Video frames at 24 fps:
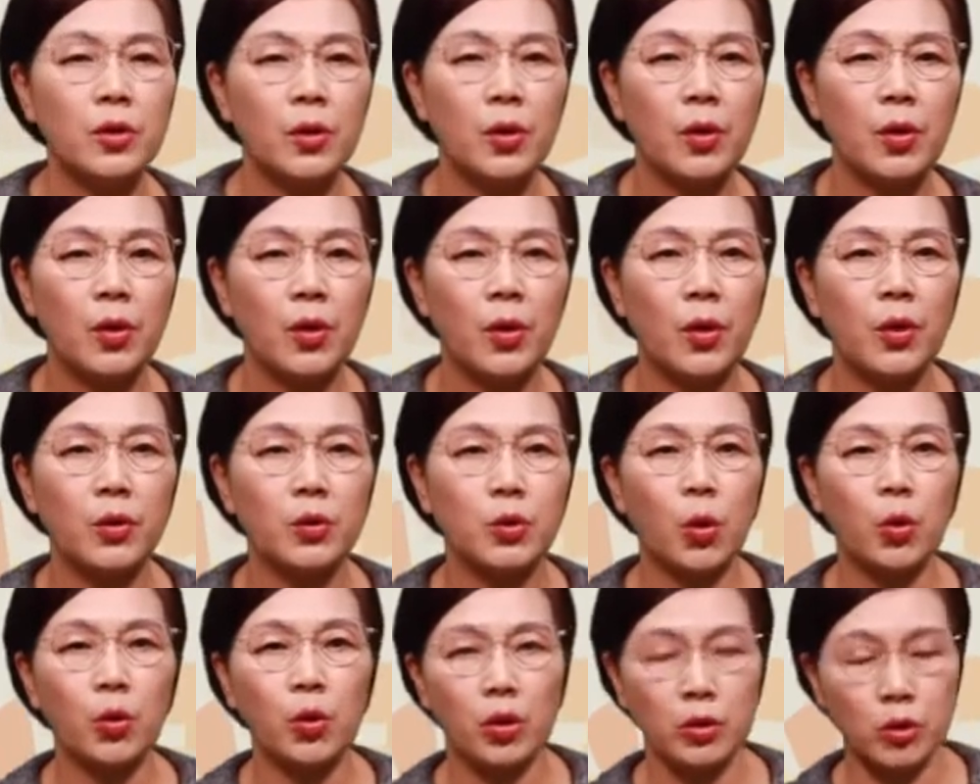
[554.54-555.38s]
어,
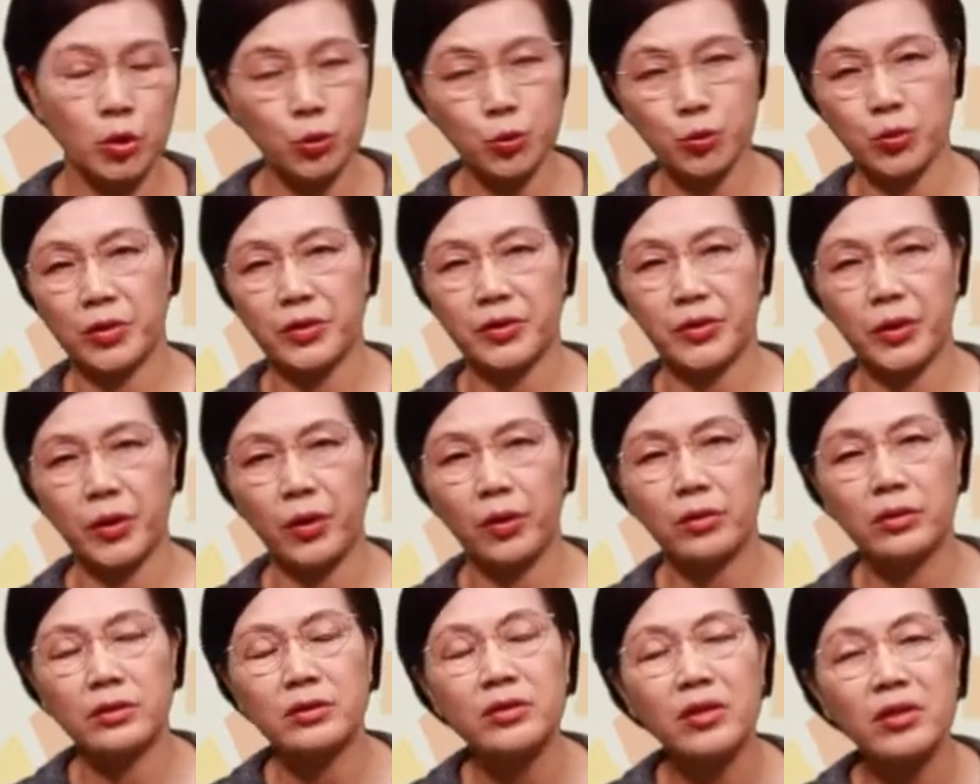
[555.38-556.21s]
돌로 쳐 죽였어요.
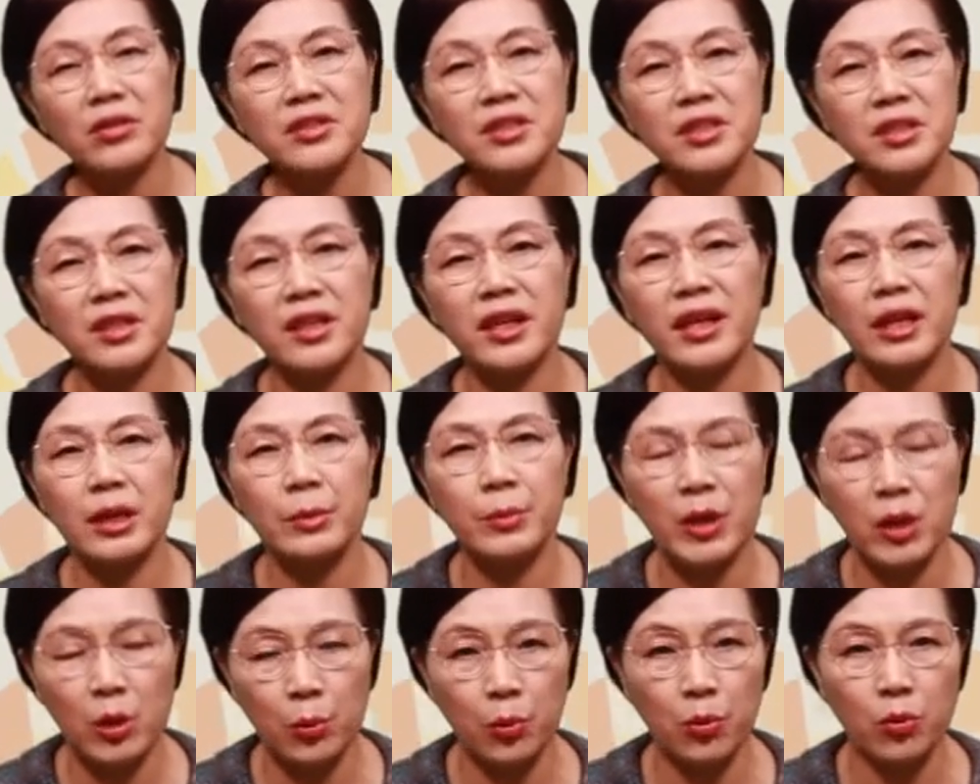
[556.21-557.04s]
그런
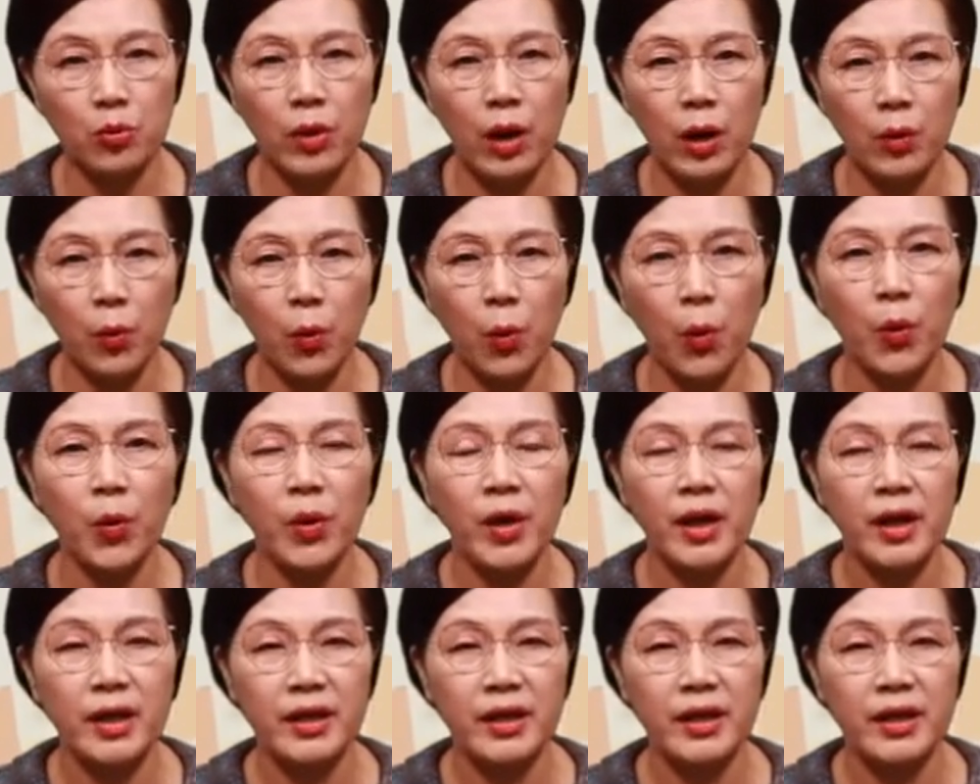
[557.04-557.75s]
시대임에도 불구하고